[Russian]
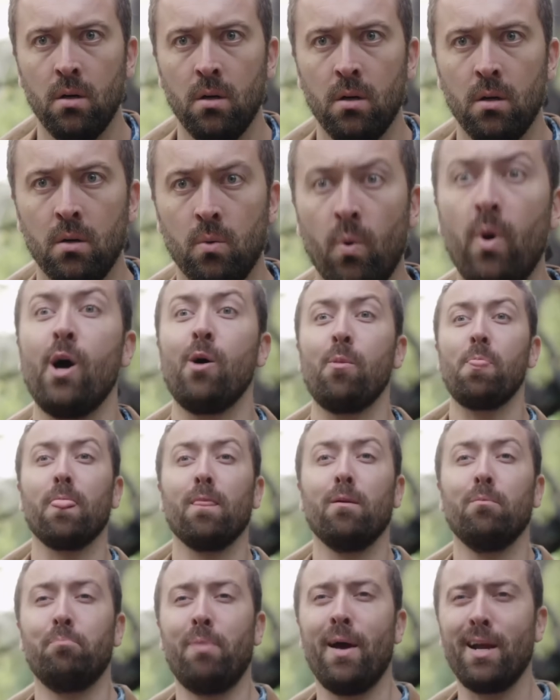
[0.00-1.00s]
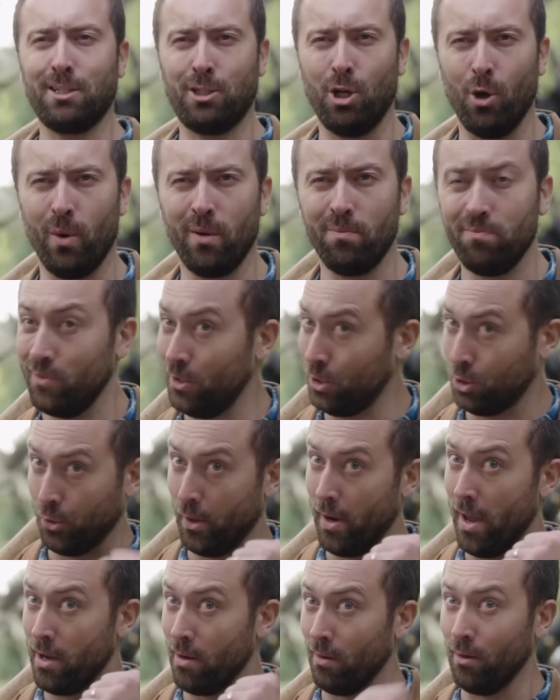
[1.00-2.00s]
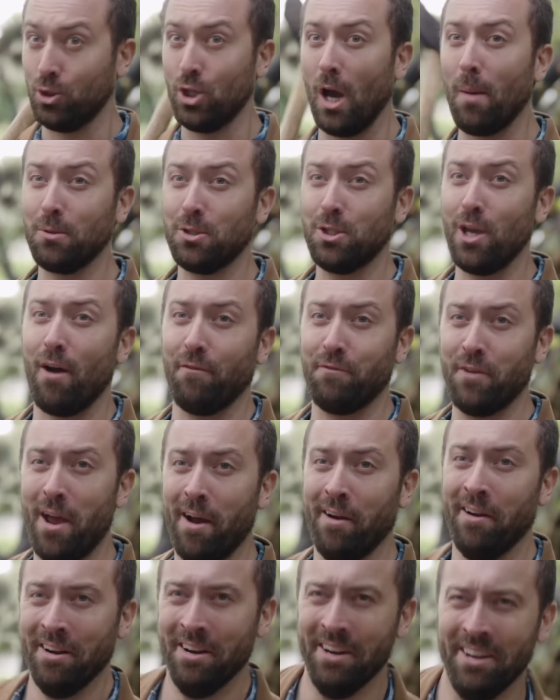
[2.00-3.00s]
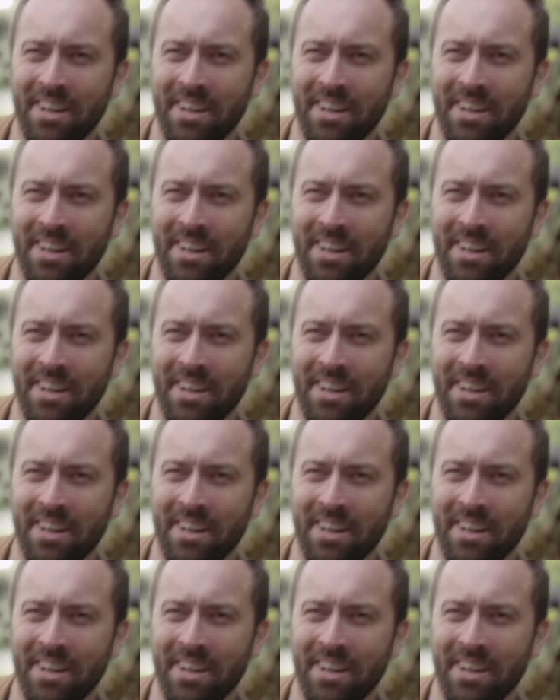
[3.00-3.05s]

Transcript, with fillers: Что ж, работа не ешь, и кувырком ее не наебешь.